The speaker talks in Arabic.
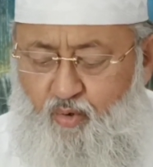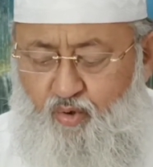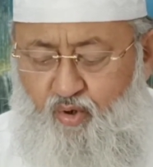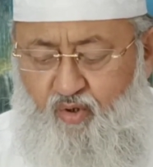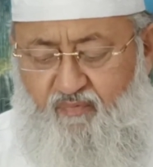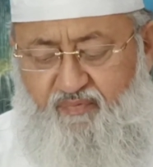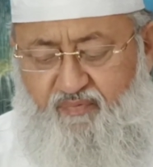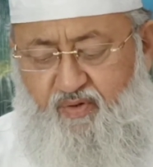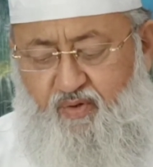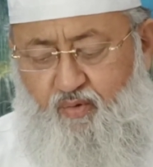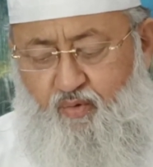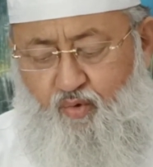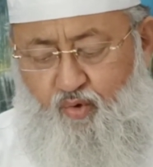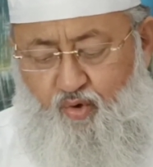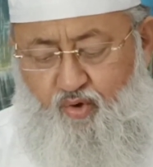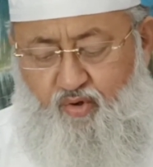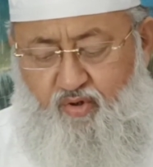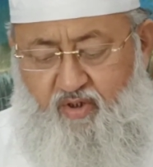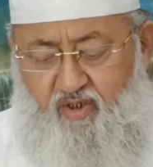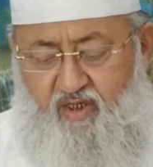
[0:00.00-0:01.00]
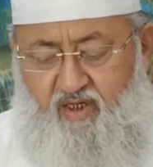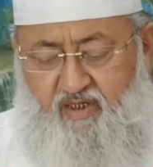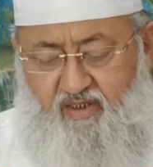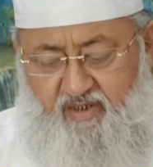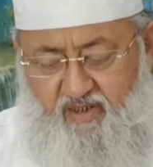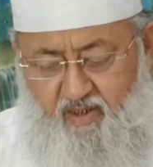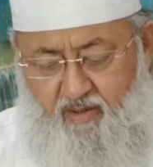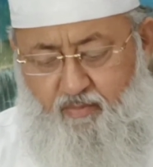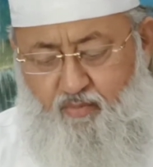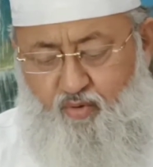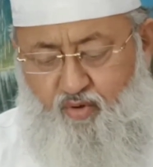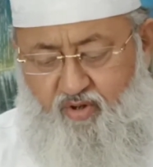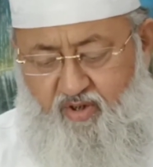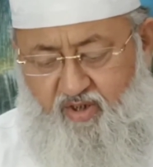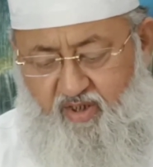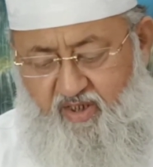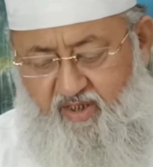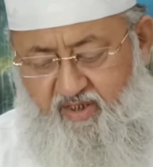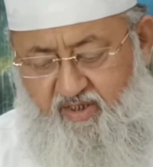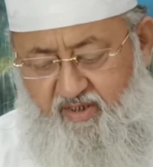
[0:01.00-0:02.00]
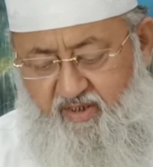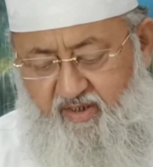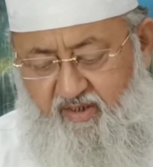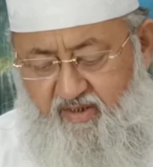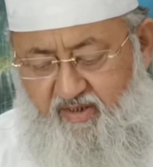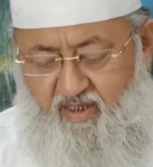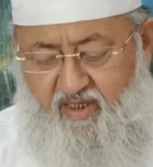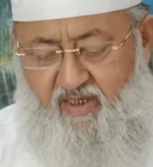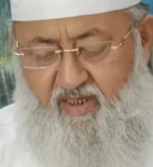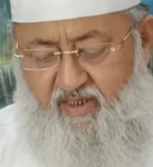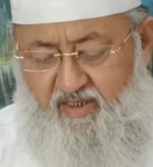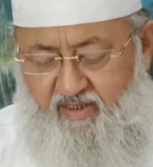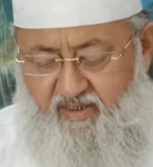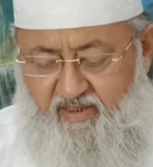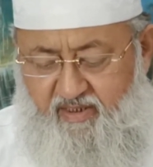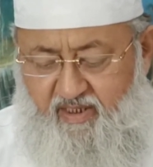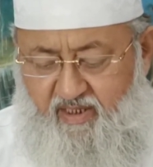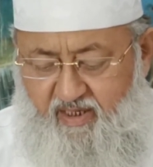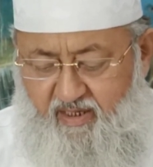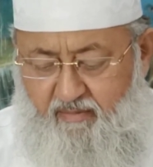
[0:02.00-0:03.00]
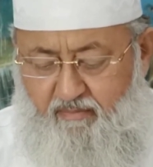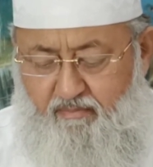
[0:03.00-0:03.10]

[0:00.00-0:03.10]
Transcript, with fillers: وفي أخرى للبخاري قال إذا